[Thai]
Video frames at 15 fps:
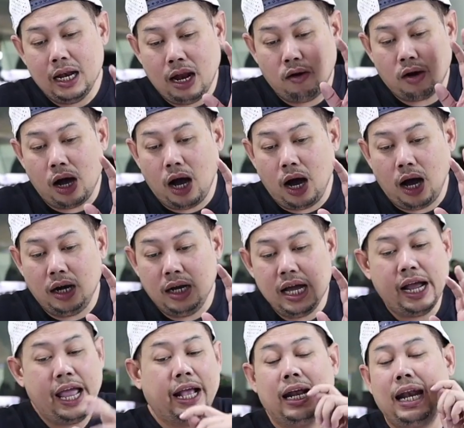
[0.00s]
แล้วก็เรื่
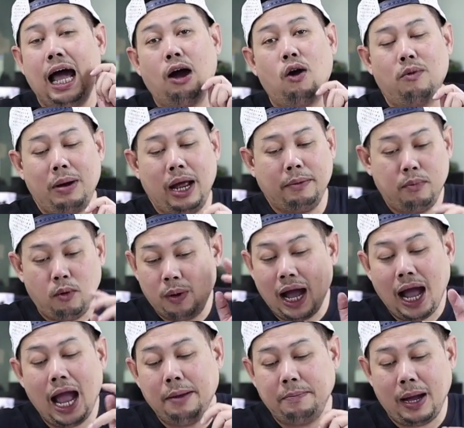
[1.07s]
องเอกลักษณ์ของมัน ผม
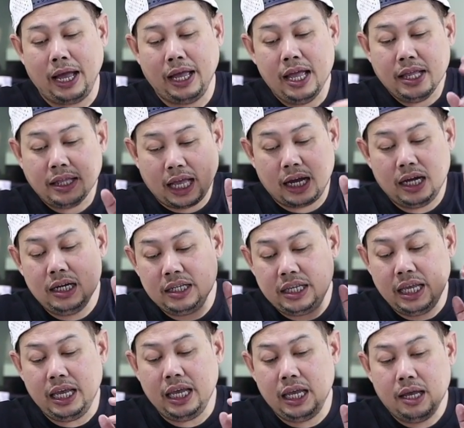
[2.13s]
ก็ให้ไป แต่คือ
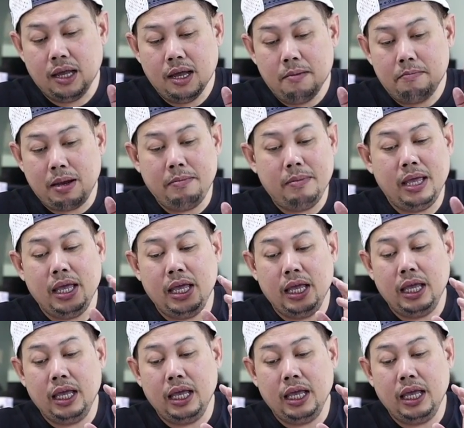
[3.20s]
ที่ไม่มี